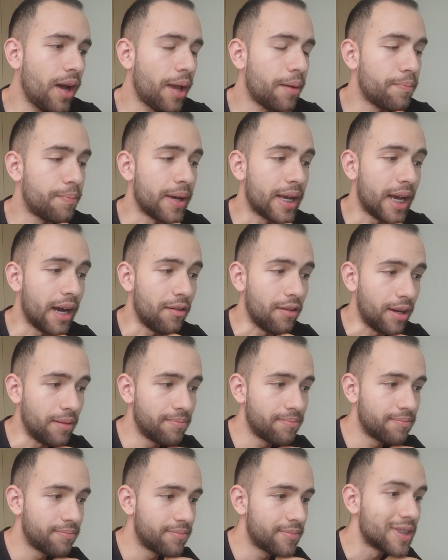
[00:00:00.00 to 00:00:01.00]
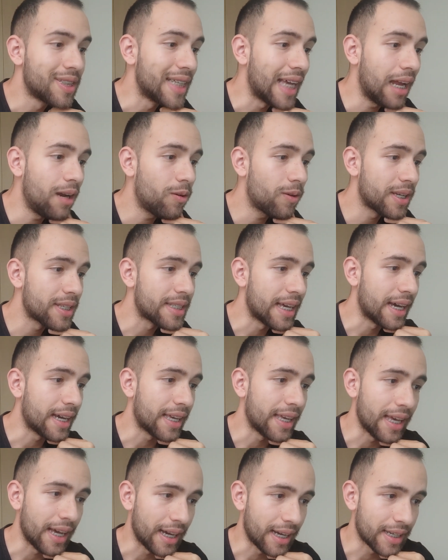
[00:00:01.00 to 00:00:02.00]
e impecable, sea lo que sea
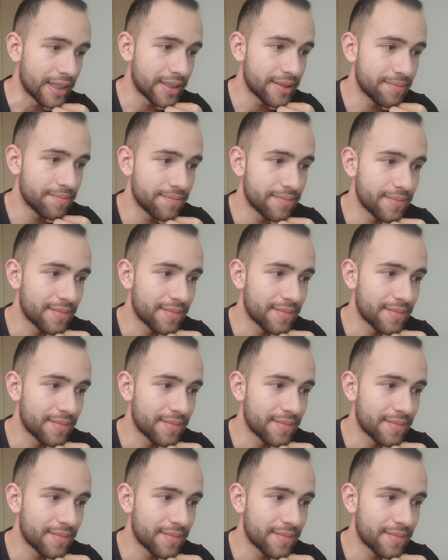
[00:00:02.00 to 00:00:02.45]
que hagas.